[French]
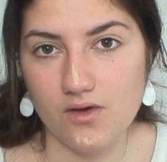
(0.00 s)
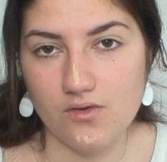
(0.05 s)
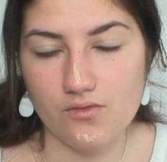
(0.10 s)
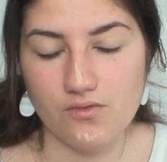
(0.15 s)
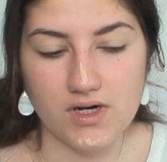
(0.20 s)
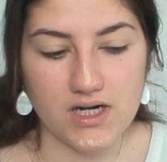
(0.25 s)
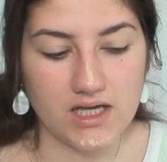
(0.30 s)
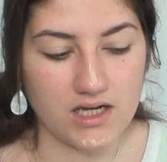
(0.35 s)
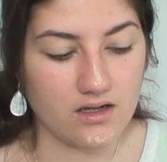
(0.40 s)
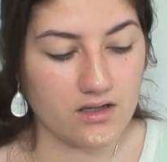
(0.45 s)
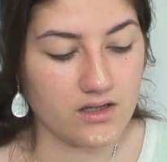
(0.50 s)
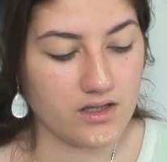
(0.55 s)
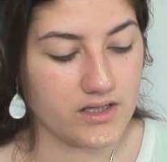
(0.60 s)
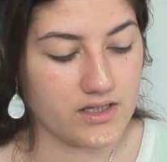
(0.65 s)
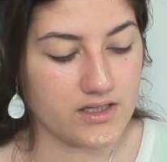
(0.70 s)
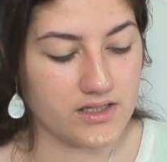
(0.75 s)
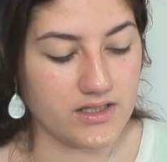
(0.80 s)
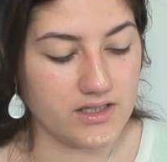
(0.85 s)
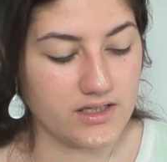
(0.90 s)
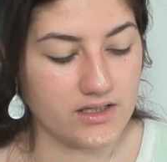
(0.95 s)
Voilà.
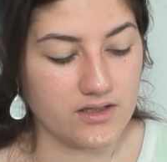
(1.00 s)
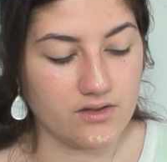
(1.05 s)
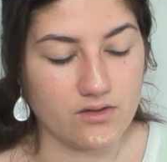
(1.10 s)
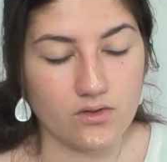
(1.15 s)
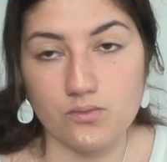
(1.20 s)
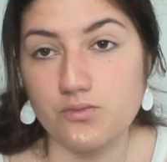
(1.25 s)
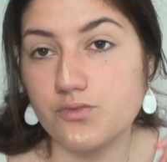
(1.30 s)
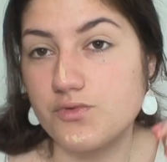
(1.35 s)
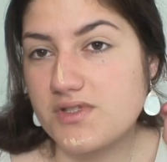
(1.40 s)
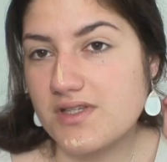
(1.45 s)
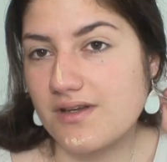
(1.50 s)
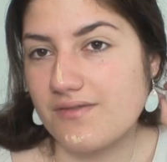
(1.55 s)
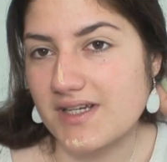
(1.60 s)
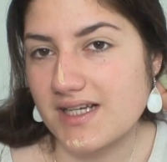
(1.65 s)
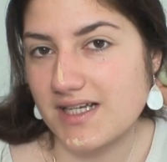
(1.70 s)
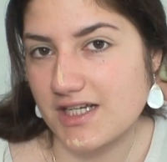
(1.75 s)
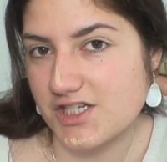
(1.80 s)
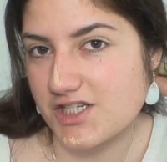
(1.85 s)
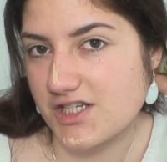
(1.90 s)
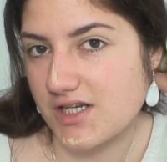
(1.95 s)
Et en plus
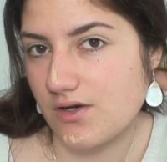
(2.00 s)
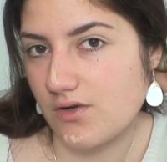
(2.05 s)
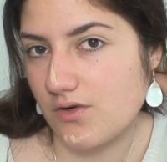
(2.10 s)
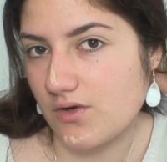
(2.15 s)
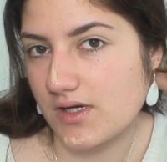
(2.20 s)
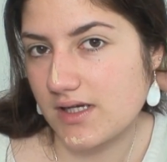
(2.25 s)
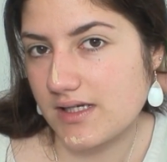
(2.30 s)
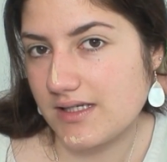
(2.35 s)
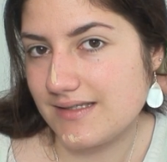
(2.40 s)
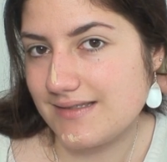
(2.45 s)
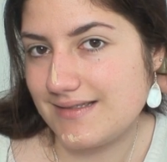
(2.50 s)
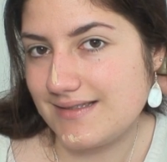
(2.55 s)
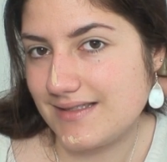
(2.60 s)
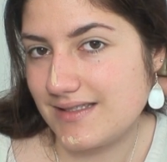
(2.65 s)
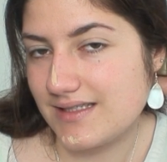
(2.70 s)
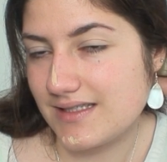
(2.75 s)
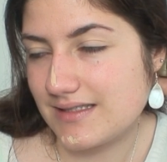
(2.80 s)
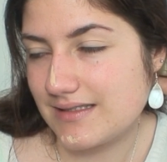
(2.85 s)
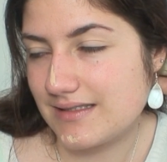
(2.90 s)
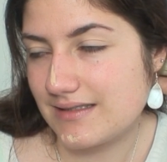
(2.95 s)
avec la chaleur,
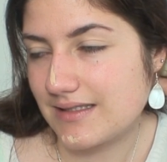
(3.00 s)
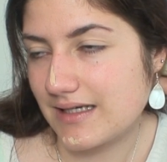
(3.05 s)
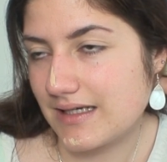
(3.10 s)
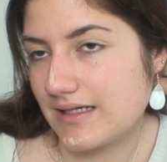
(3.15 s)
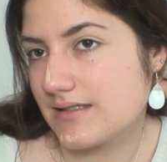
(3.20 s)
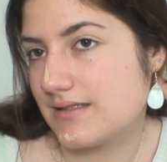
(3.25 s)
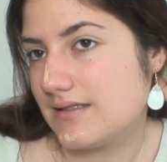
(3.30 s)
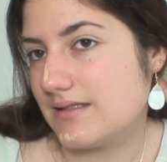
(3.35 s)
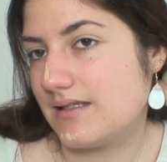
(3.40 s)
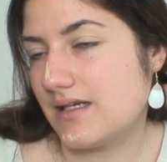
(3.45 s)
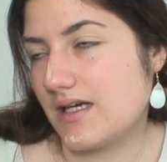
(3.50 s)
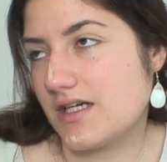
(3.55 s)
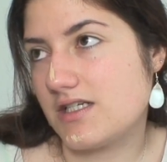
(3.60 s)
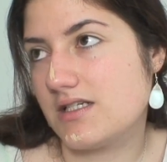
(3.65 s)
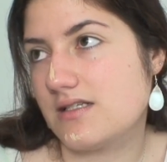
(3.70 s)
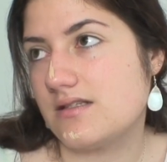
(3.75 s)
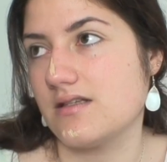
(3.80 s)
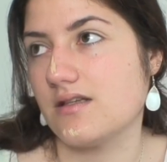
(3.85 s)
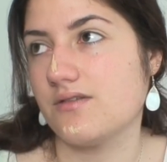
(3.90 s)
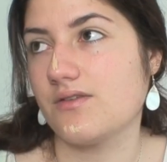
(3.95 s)
l'été, etc. etc.
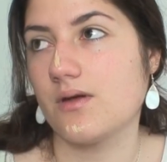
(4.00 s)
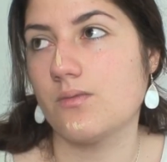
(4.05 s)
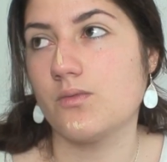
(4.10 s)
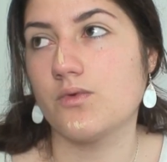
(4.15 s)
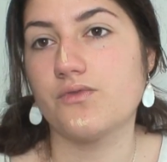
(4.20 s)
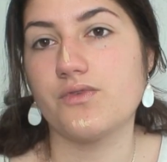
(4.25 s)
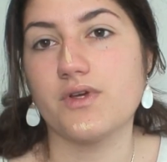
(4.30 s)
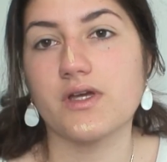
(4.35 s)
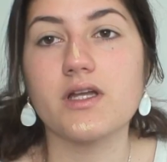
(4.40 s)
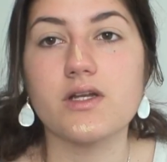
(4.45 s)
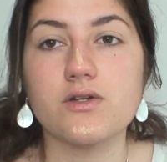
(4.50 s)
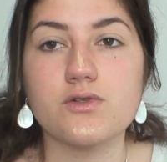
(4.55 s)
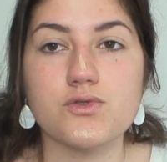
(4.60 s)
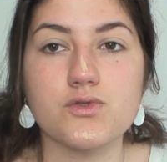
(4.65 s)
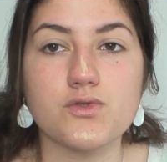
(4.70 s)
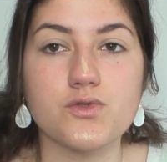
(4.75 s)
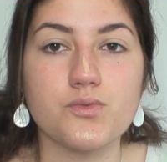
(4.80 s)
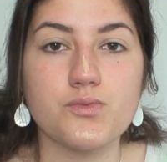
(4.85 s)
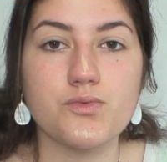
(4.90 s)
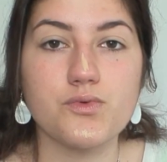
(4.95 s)
j'essaye vraiment de faire quelque
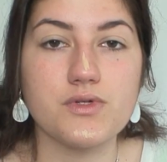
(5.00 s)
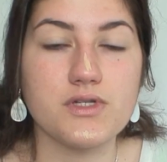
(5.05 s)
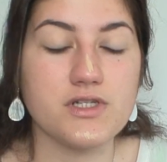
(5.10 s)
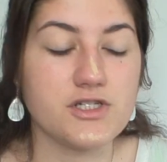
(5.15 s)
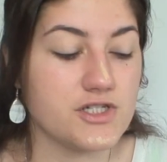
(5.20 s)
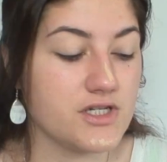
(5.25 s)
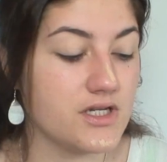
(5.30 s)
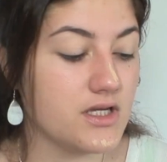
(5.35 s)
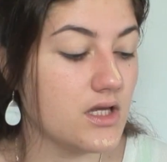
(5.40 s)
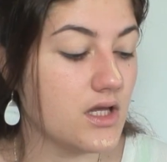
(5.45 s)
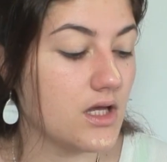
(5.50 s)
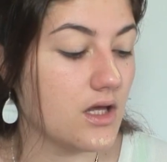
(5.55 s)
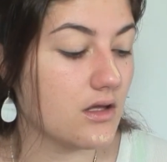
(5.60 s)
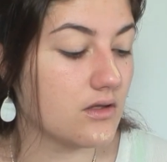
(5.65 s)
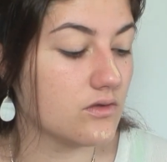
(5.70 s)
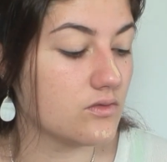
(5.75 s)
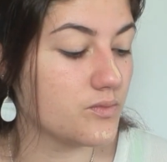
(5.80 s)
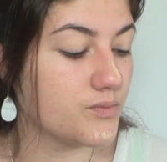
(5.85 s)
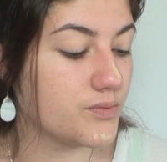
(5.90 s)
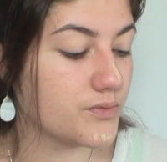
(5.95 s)
chose de plus léger.
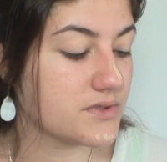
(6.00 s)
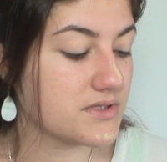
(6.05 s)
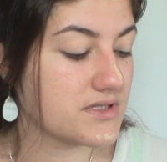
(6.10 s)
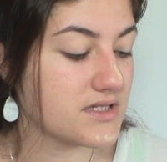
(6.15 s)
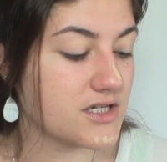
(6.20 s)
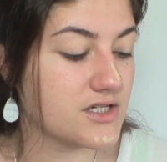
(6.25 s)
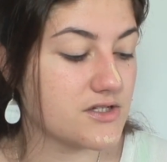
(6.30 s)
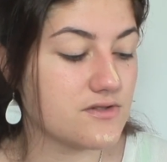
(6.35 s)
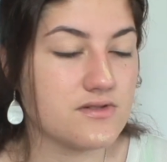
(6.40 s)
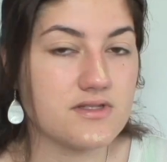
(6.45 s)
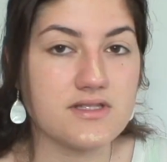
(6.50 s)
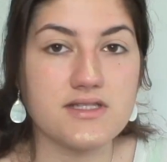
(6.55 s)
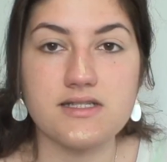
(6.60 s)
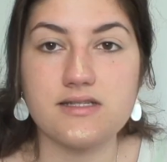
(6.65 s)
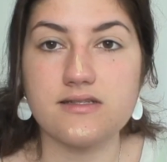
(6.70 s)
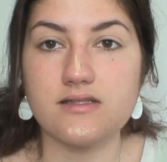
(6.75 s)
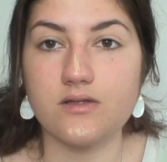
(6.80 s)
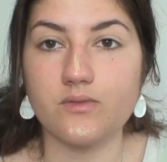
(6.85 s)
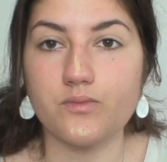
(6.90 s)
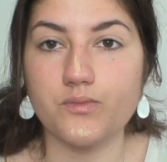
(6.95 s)
Donc pour ça je vais
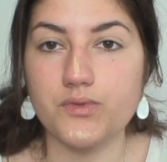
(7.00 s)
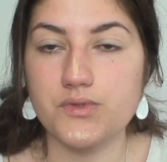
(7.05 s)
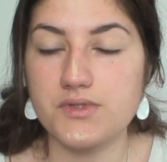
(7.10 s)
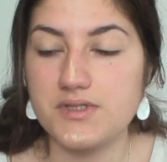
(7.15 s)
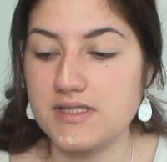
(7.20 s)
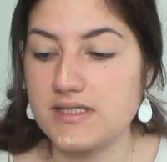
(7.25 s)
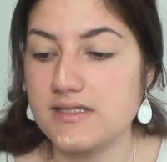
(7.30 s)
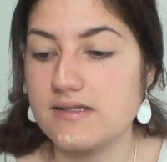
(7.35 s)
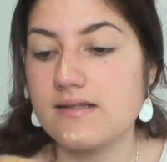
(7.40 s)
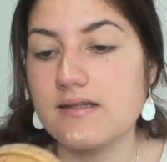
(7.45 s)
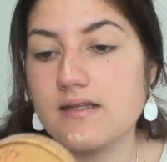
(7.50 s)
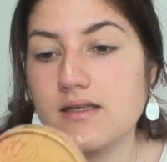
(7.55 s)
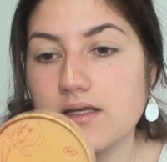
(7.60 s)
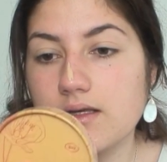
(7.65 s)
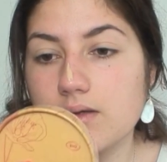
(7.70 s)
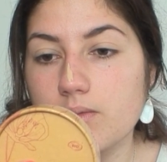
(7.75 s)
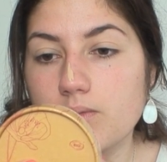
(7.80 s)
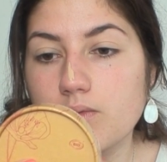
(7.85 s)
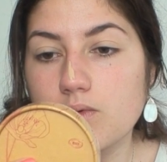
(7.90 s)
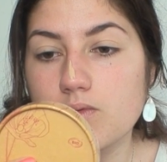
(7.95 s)
utiliser une petite
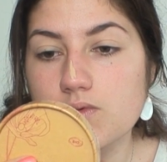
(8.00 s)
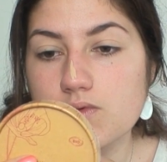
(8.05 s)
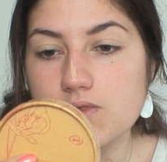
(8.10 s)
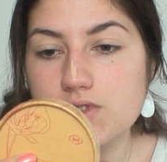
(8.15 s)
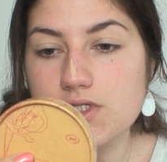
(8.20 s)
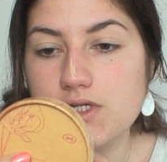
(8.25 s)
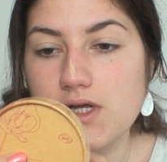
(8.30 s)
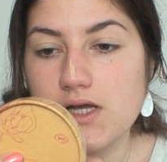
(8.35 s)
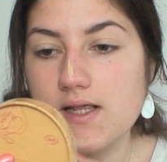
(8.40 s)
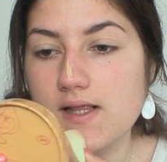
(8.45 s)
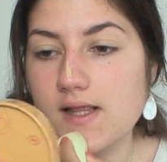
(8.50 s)
éponge